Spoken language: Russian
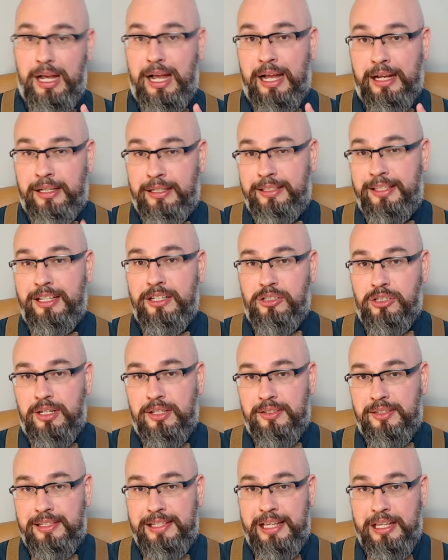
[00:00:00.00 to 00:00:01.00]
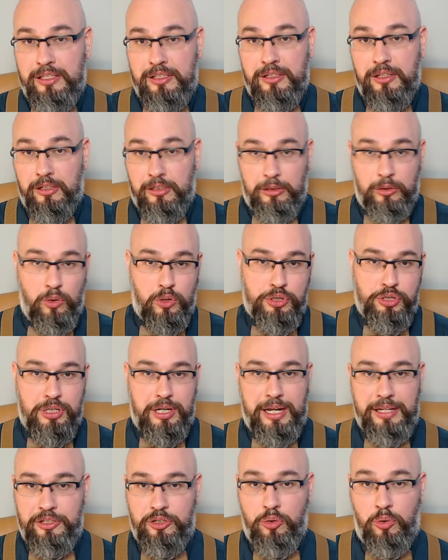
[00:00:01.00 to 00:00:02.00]
а где же здесь
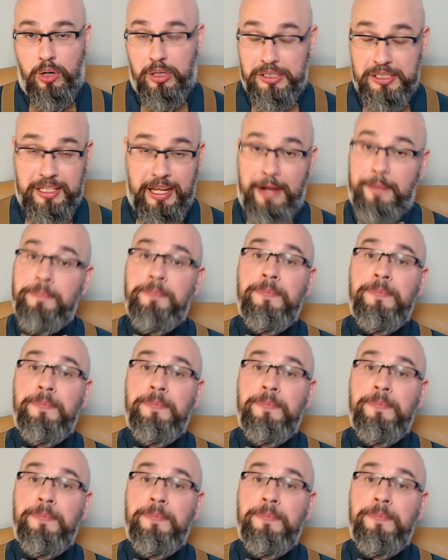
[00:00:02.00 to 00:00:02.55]
ложка дегтя.